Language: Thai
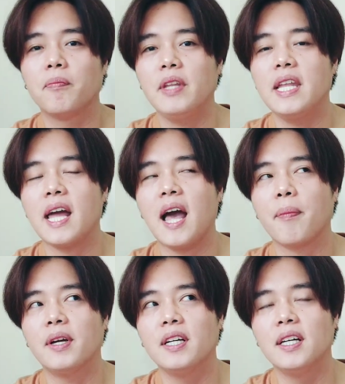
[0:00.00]
นี่นะครับ
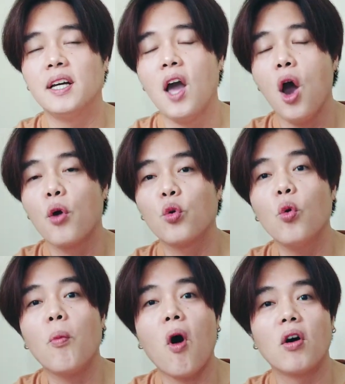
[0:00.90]
คือรู
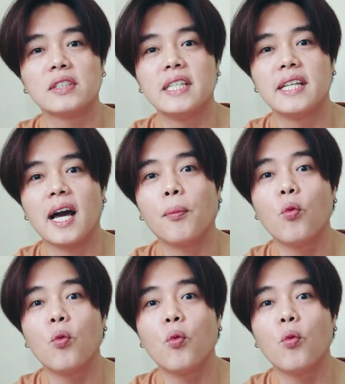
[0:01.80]
ปของจริงนะครับ